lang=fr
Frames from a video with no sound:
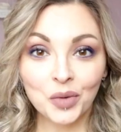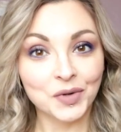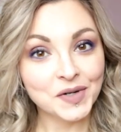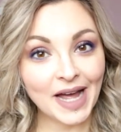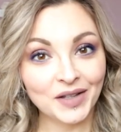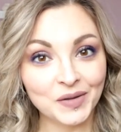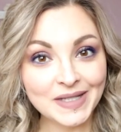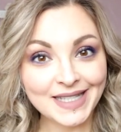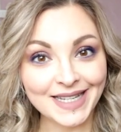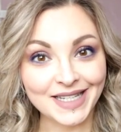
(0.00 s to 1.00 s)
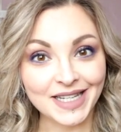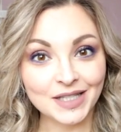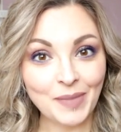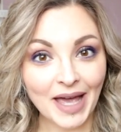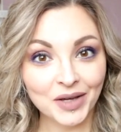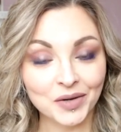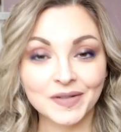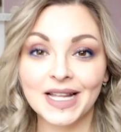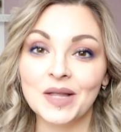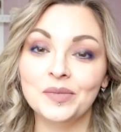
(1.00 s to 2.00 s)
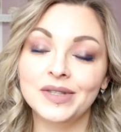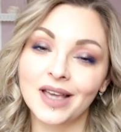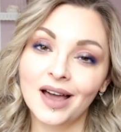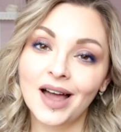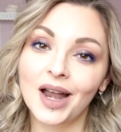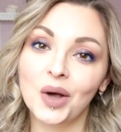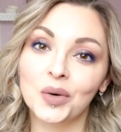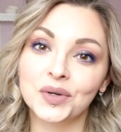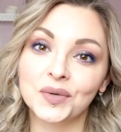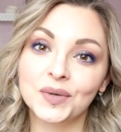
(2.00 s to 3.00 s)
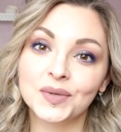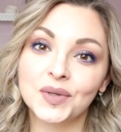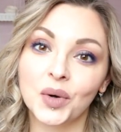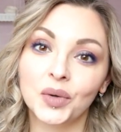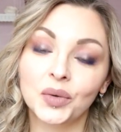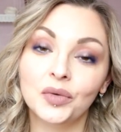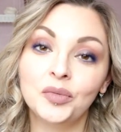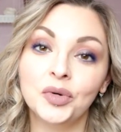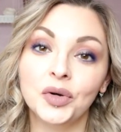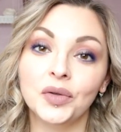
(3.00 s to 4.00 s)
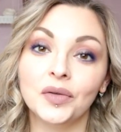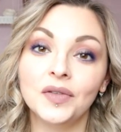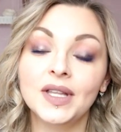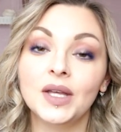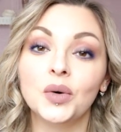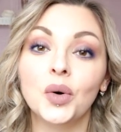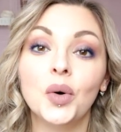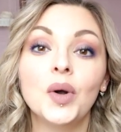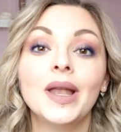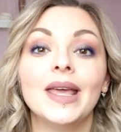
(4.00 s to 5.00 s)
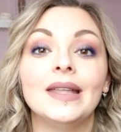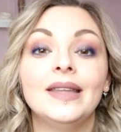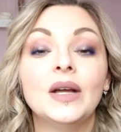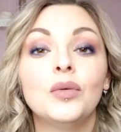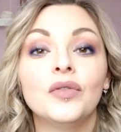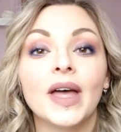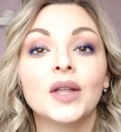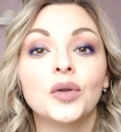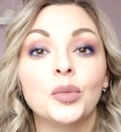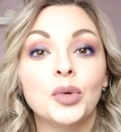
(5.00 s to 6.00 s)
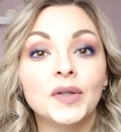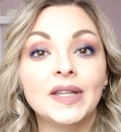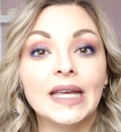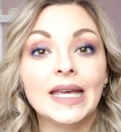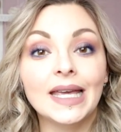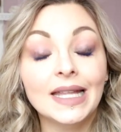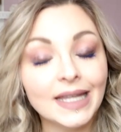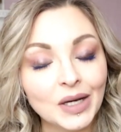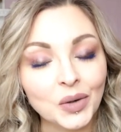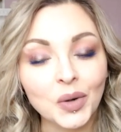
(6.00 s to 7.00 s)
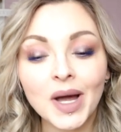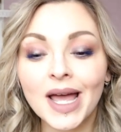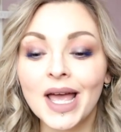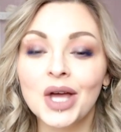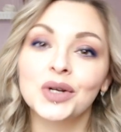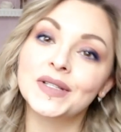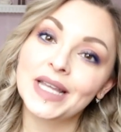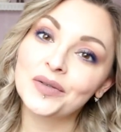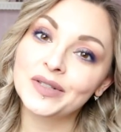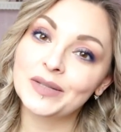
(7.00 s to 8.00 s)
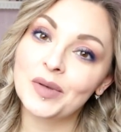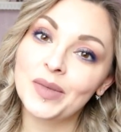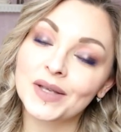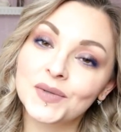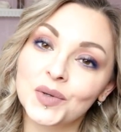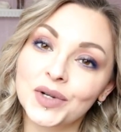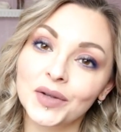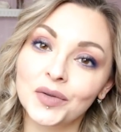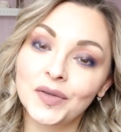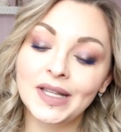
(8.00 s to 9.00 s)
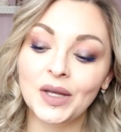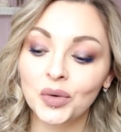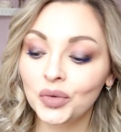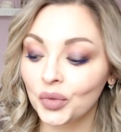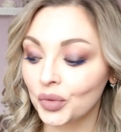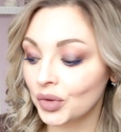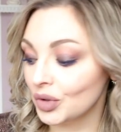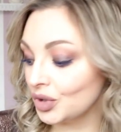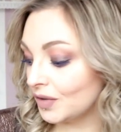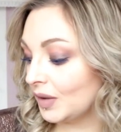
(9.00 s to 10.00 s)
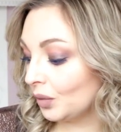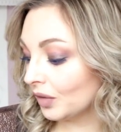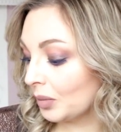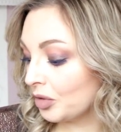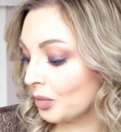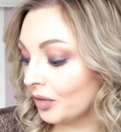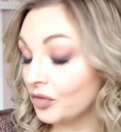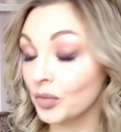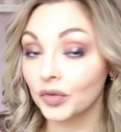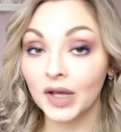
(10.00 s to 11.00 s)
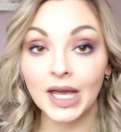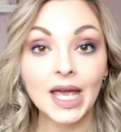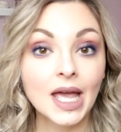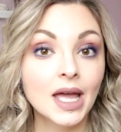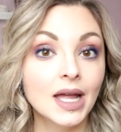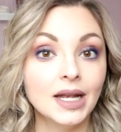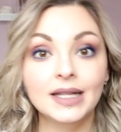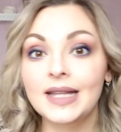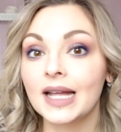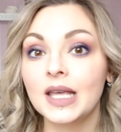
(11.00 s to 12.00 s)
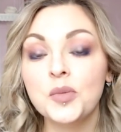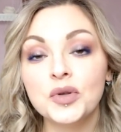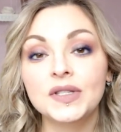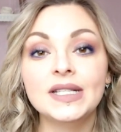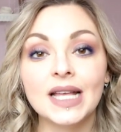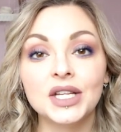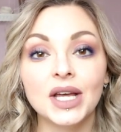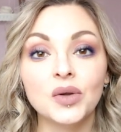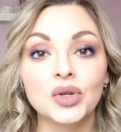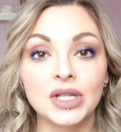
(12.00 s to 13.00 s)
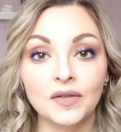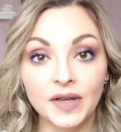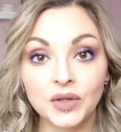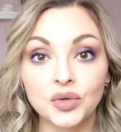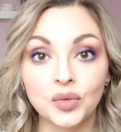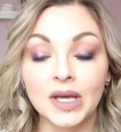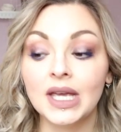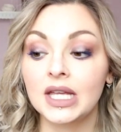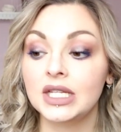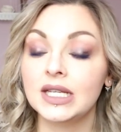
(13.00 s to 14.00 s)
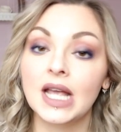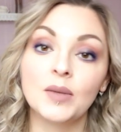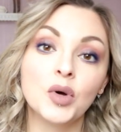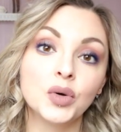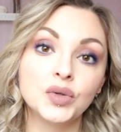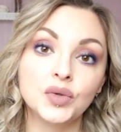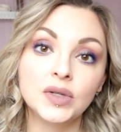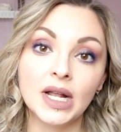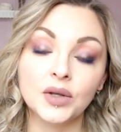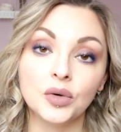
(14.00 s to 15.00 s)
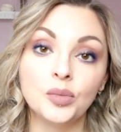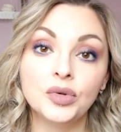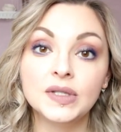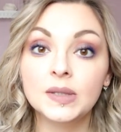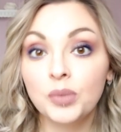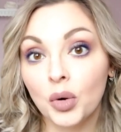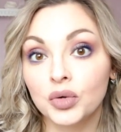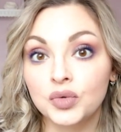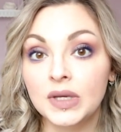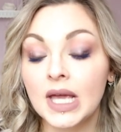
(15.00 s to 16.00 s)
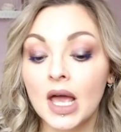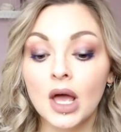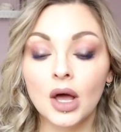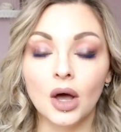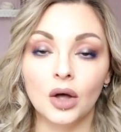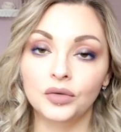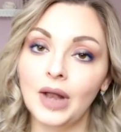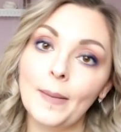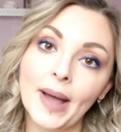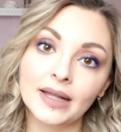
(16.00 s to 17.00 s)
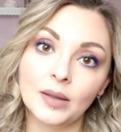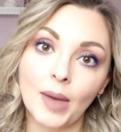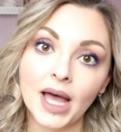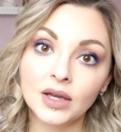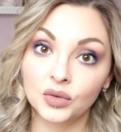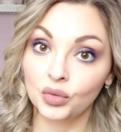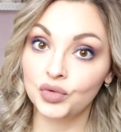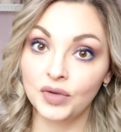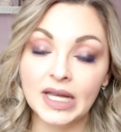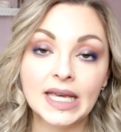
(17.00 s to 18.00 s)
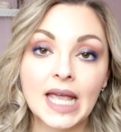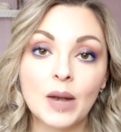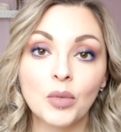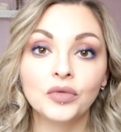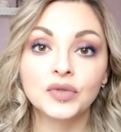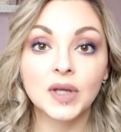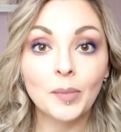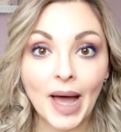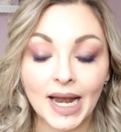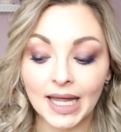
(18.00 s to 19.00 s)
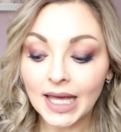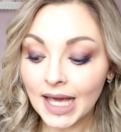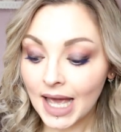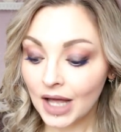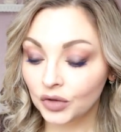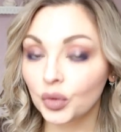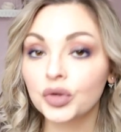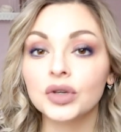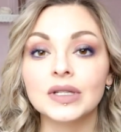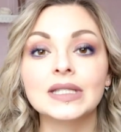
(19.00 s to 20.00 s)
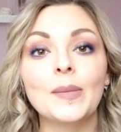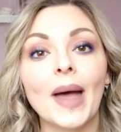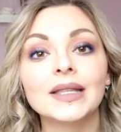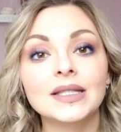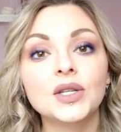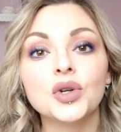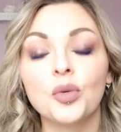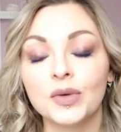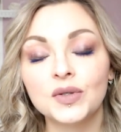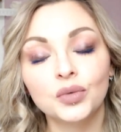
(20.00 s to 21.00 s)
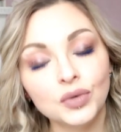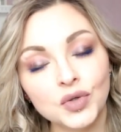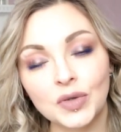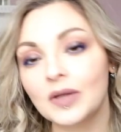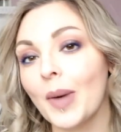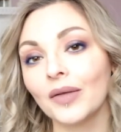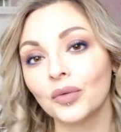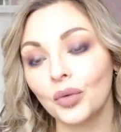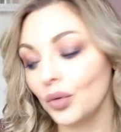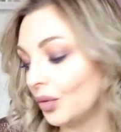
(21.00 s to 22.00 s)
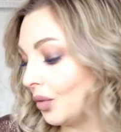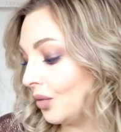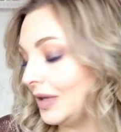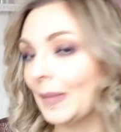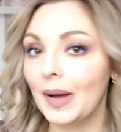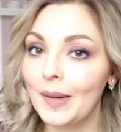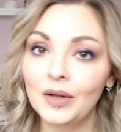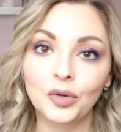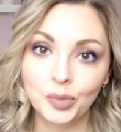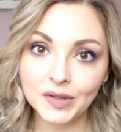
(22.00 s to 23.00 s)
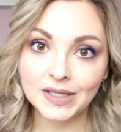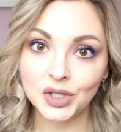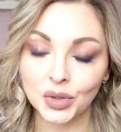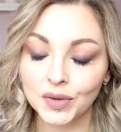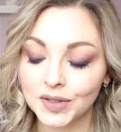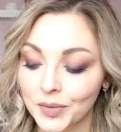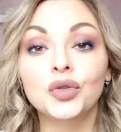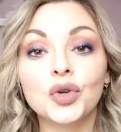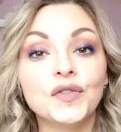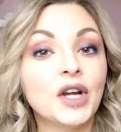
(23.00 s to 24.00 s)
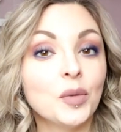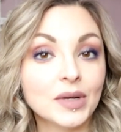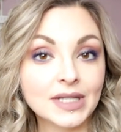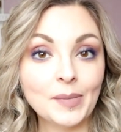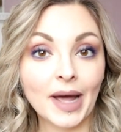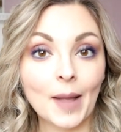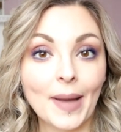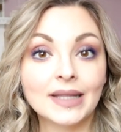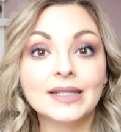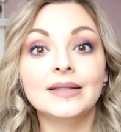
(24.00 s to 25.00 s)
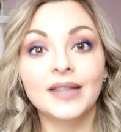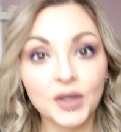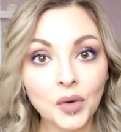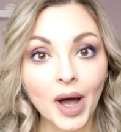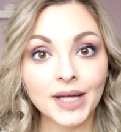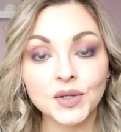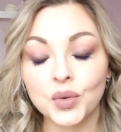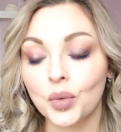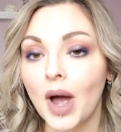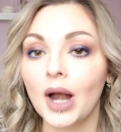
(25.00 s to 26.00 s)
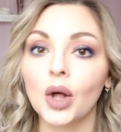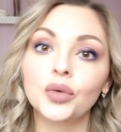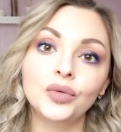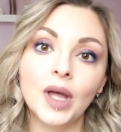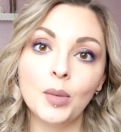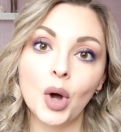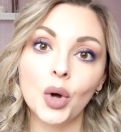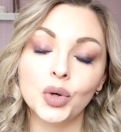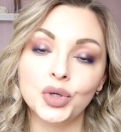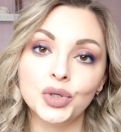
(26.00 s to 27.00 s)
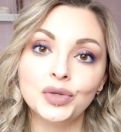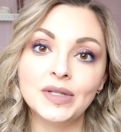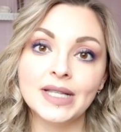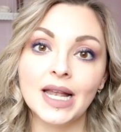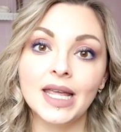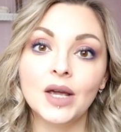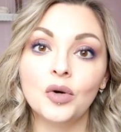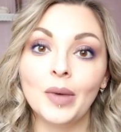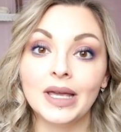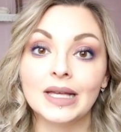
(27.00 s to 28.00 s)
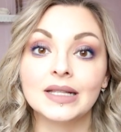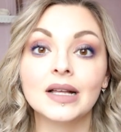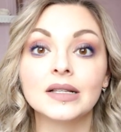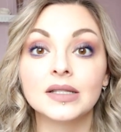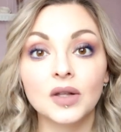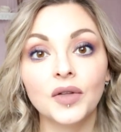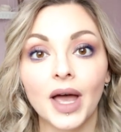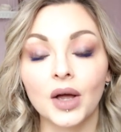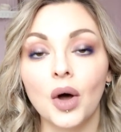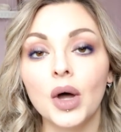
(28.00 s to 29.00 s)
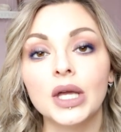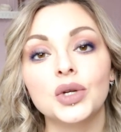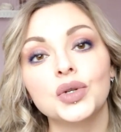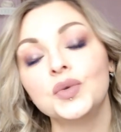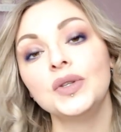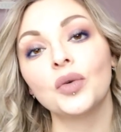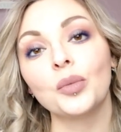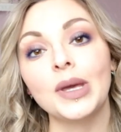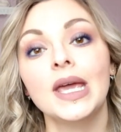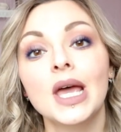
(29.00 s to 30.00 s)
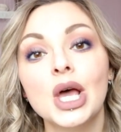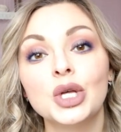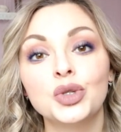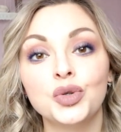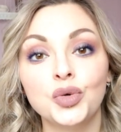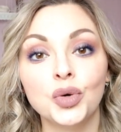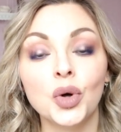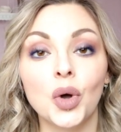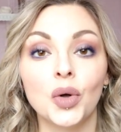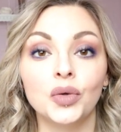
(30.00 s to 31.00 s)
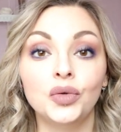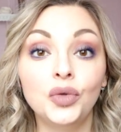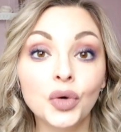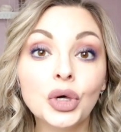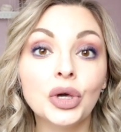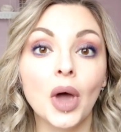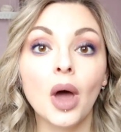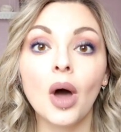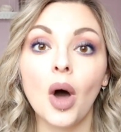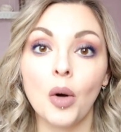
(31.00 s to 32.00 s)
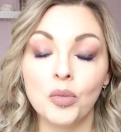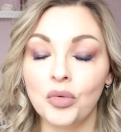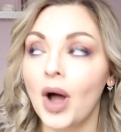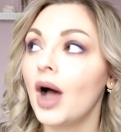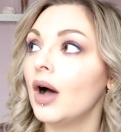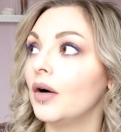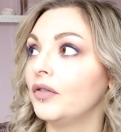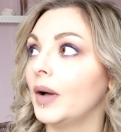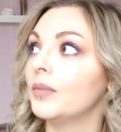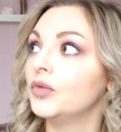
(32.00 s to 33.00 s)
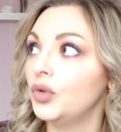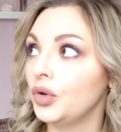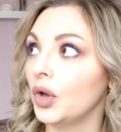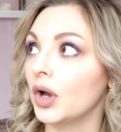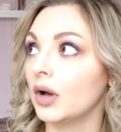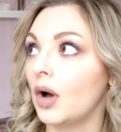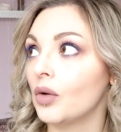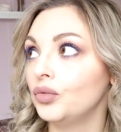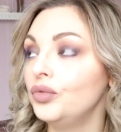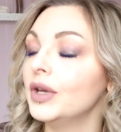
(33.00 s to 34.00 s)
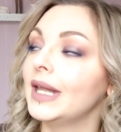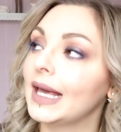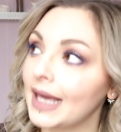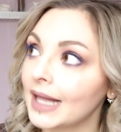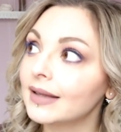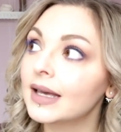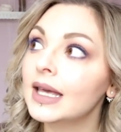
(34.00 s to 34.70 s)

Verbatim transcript: Bonjour à tous, j'espère que vous allez bien. Alors aujourd'hui on se retrouve pour une vidéo haul et découverte beauté et déco. Je sais que vous aimez bien ce genre de vidéo donc je vais tout simplement vous montrer les derniers petits achats que j'ai effectués et j'ai également reçu quelques petits produits euh, de la part des marques donc je voulais également vous en parler donc c'est parti je commence tout de suite parce que euh, il y a pas mal de petites choses donc je vais commencer par la partie décoration alors tout d'abord je suis allée au magasin CentraCorps et je suis tombée sur euh, deux cœurs en bois enfin deux cœurs en tout il y en a quatre